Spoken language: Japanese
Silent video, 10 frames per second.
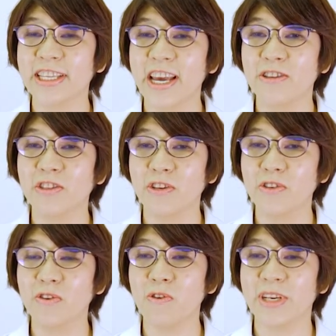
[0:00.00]
えるとい
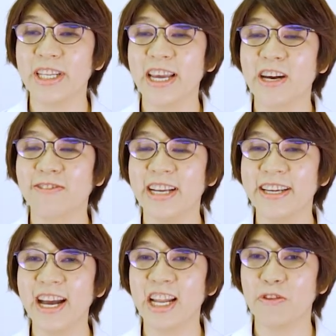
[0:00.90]
う大きな役
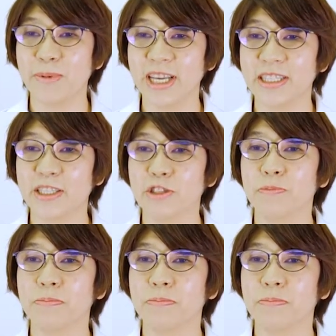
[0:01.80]
割があります